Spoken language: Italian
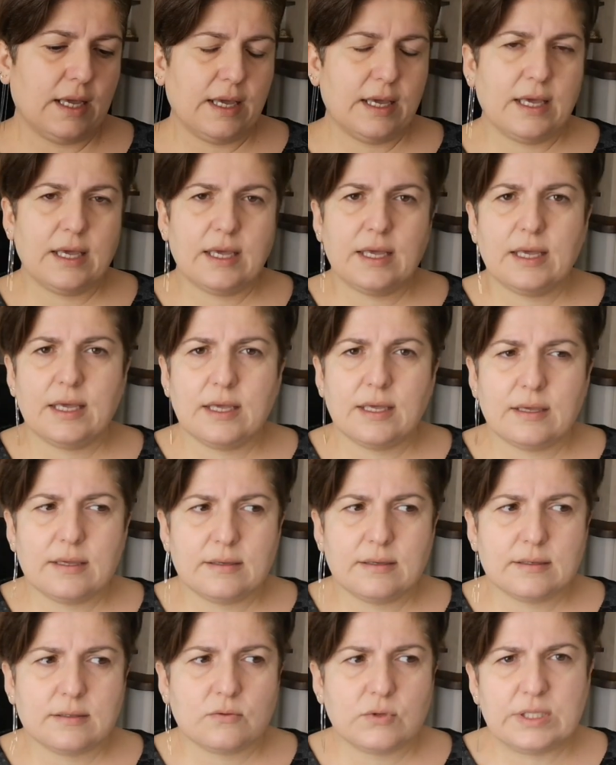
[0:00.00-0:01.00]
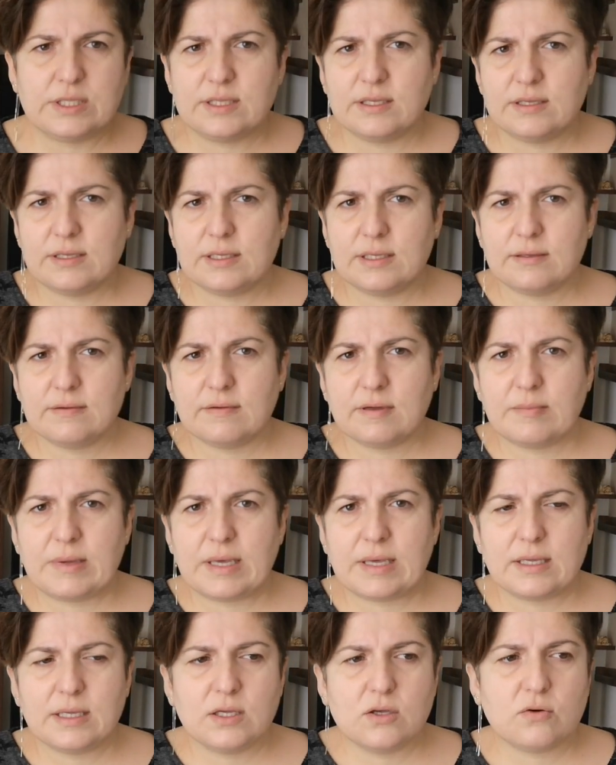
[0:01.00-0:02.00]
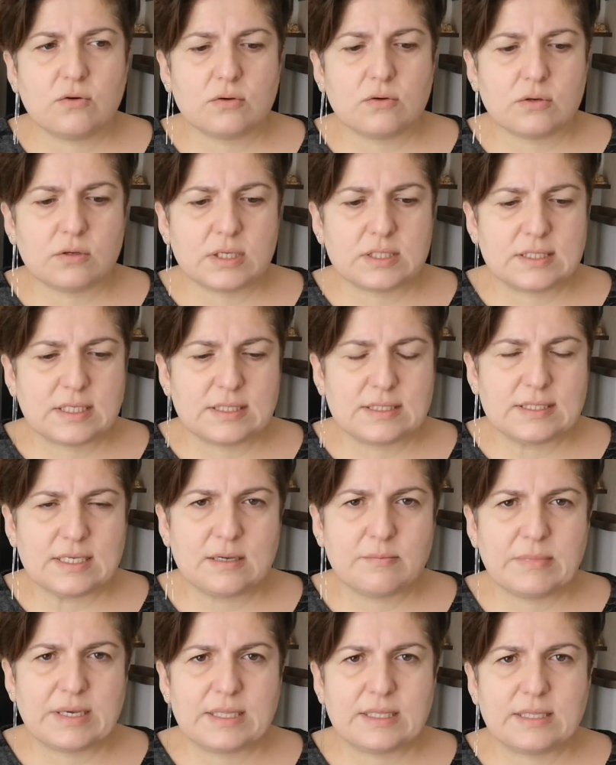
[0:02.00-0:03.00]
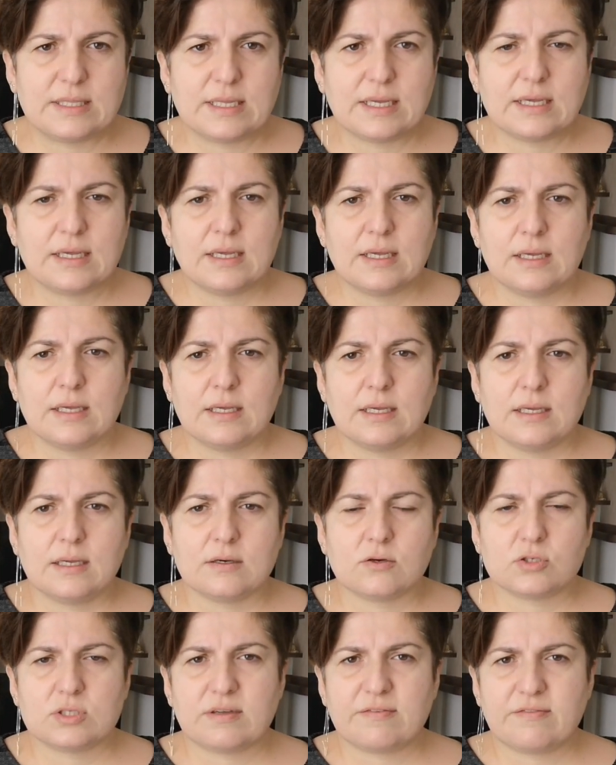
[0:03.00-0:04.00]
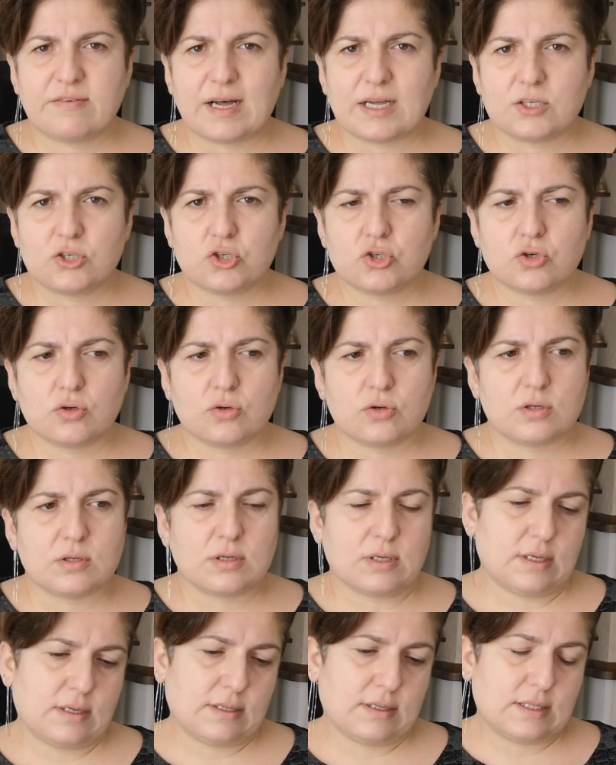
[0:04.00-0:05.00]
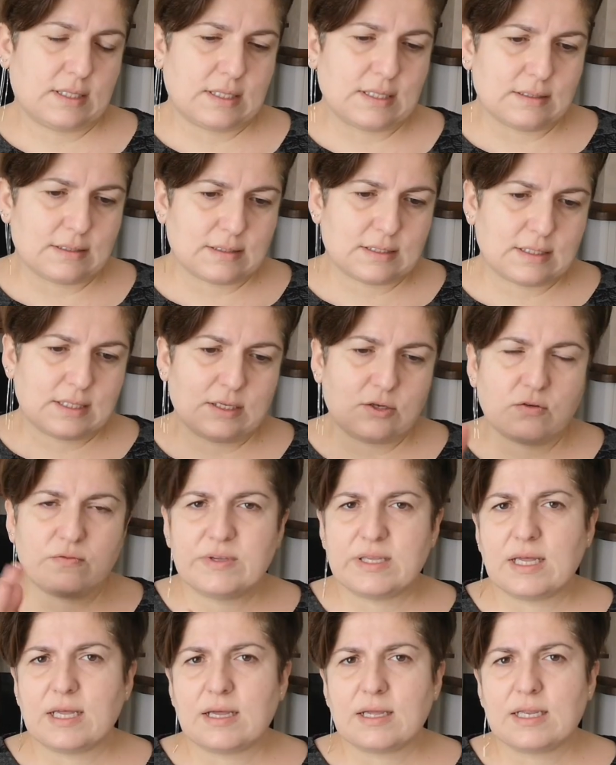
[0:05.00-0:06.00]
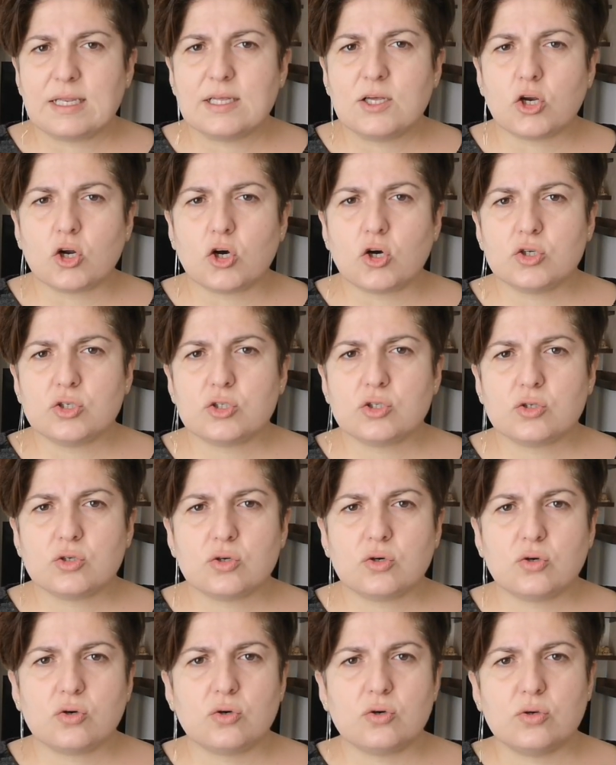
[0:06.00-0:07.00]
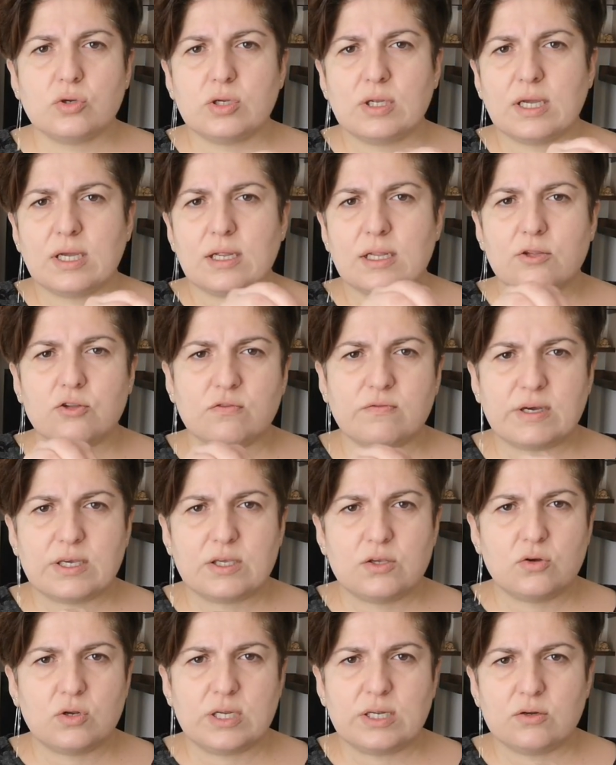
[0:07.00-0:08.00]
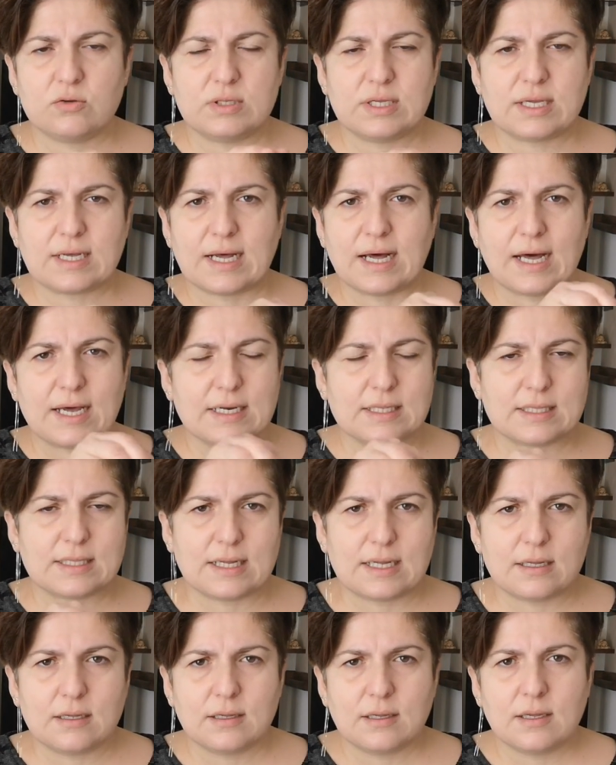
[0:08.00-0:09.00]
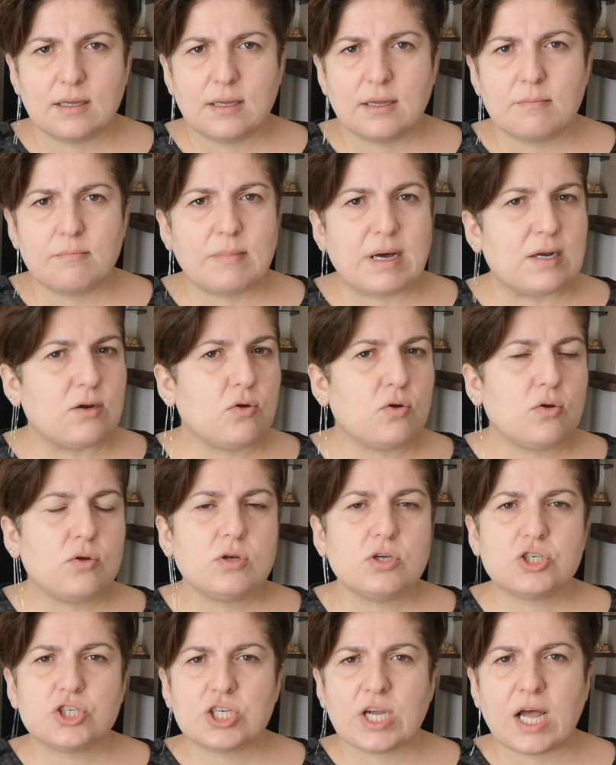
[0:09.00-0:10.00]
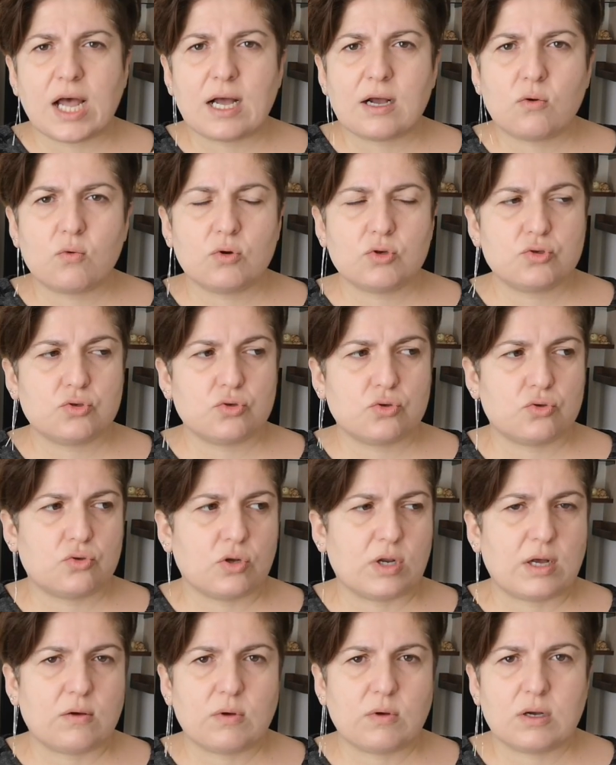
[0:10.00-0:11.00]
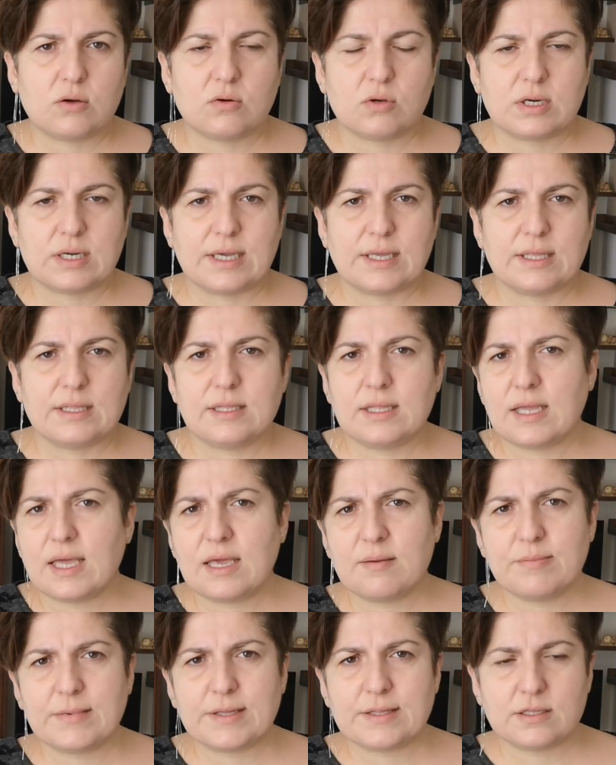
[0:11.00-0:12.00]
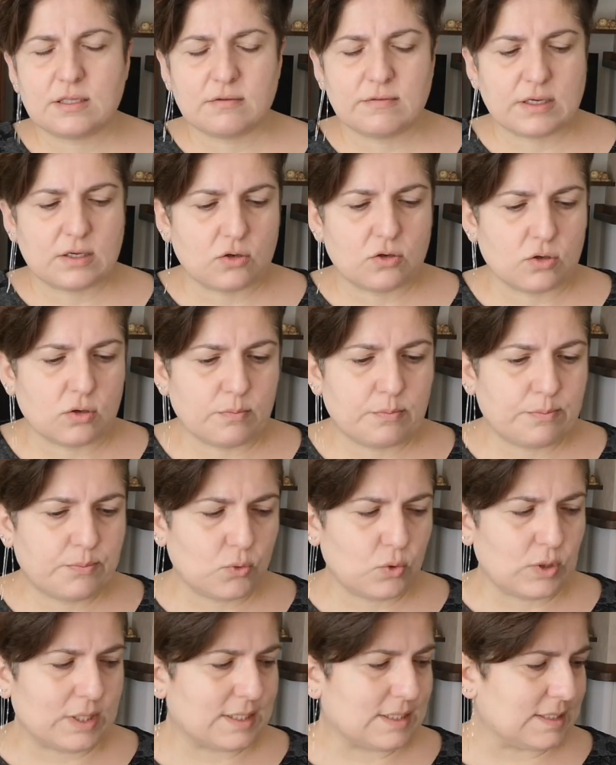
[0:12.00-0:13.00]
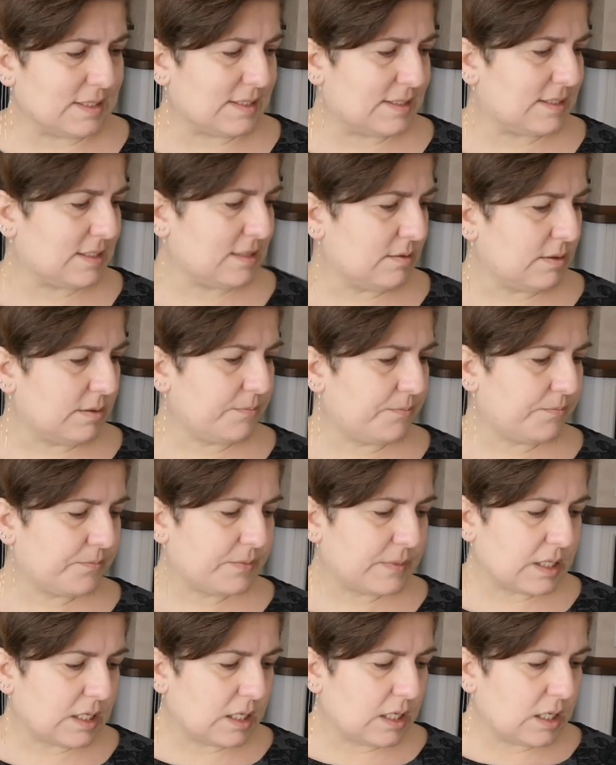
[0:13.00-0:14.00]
E quindi vabbè io essenzialmente cosa faccio? Eh, tiro via il grosso con il tovagliolino di carta ma non sciacquo sotto l'acqua corrente e i piatti vengono pulitissimi